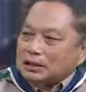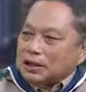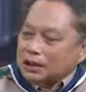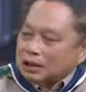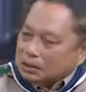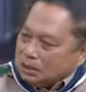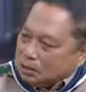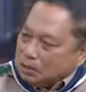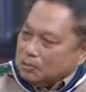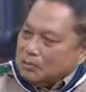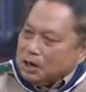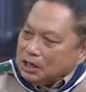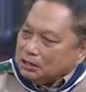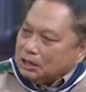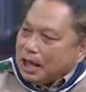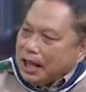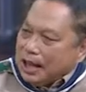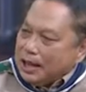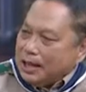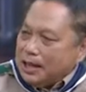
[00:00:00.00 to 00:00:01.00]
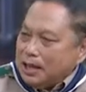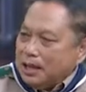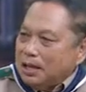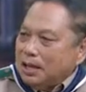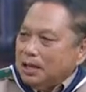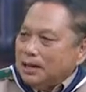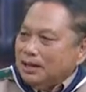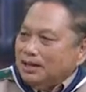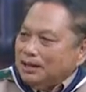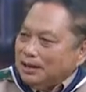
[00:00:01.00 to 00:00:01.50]
งจากเมืองไทย
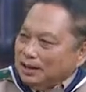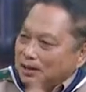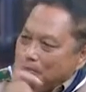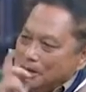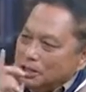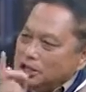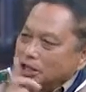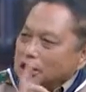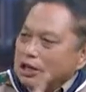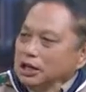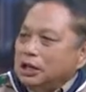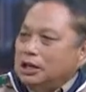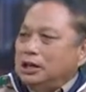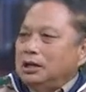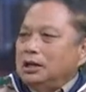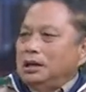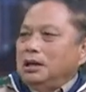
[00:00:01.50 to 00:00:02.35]
หรือเมืองจีน